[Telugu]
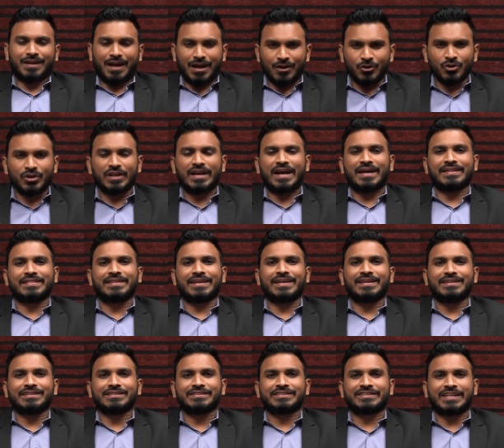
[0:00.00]
రాహుల్ గాంధీ
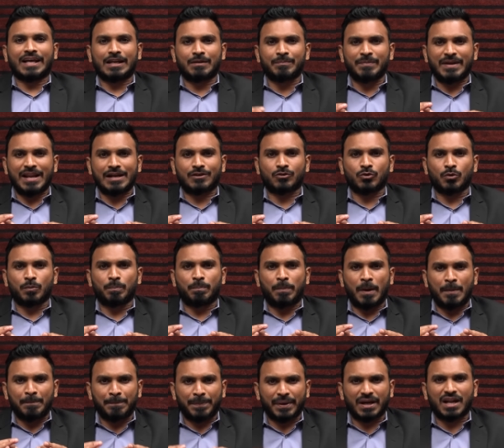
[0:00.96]
షర్మిలకు
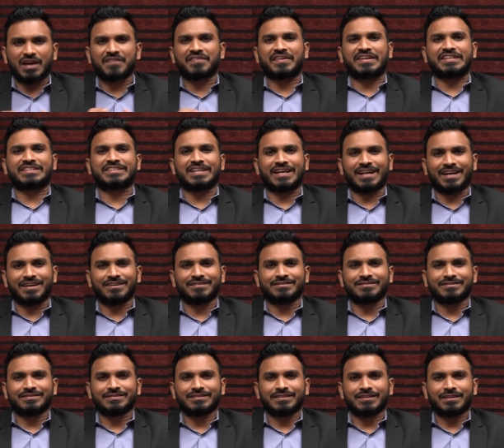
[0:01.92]
బంపర్ ఆఫర్ ఇచ్చారా
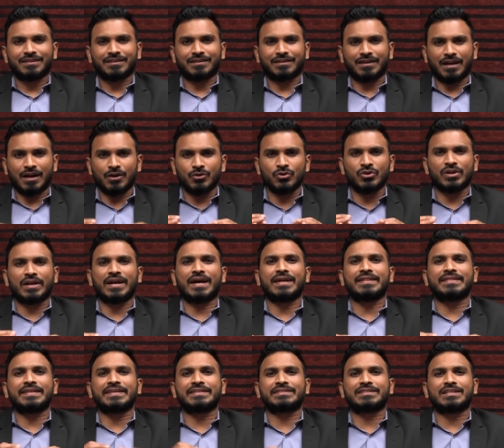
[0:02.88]
రాహుల్
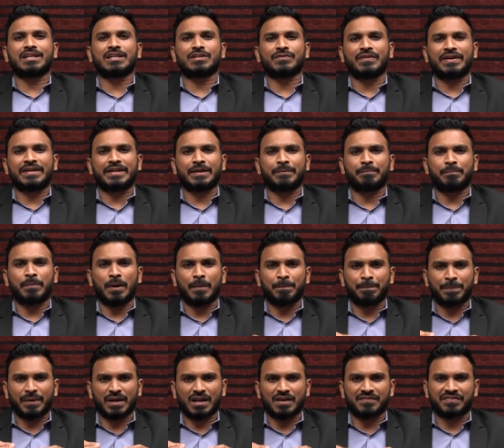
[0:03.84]
గాంధీ ఇచ్చినటువంటి
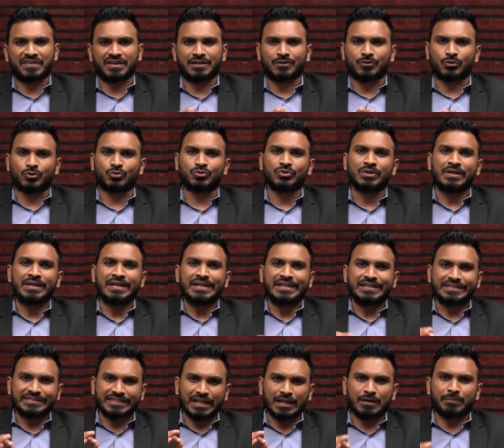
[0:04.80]
బంపర్ ఆఫర్కు
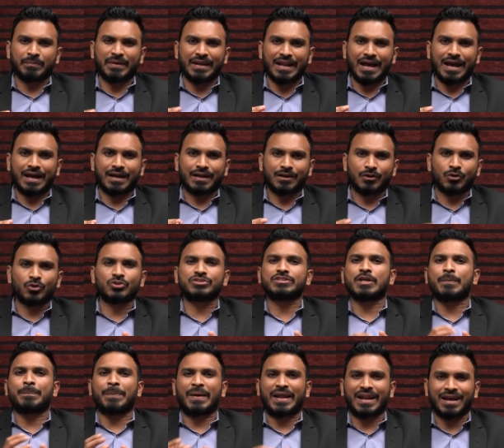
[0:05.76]
షర్మిల నో
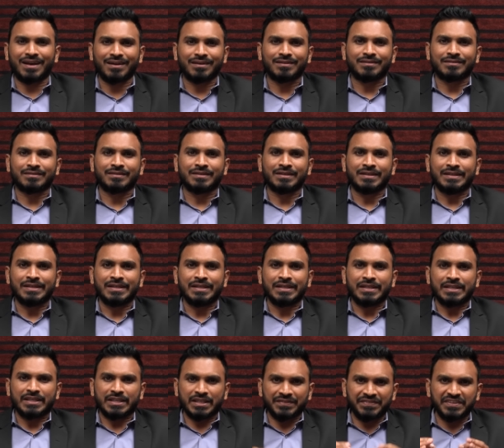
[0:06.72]
చెప్పారా
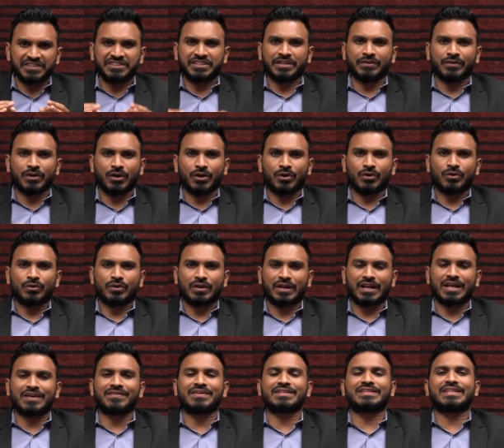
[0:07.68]
ఈ విషయంలో
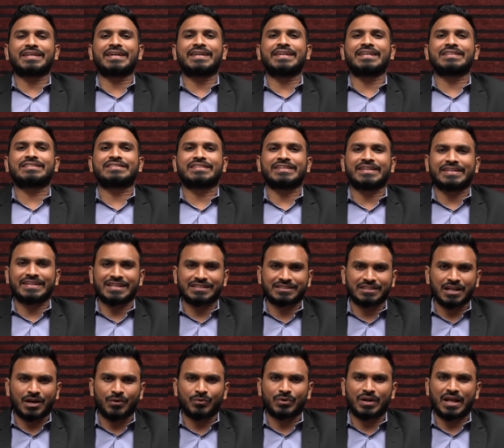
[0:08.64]
రేవంత్ రెడ్డి
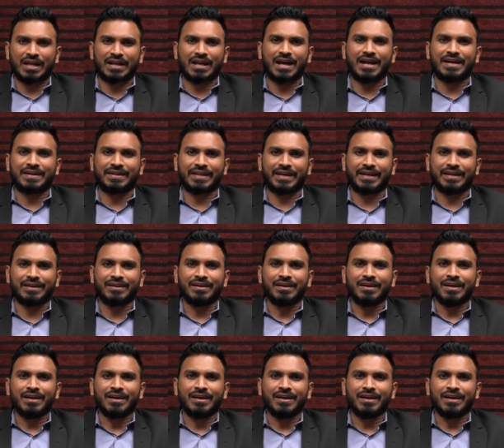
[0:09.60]
సీరియస్గా ఉన్నారా అంటే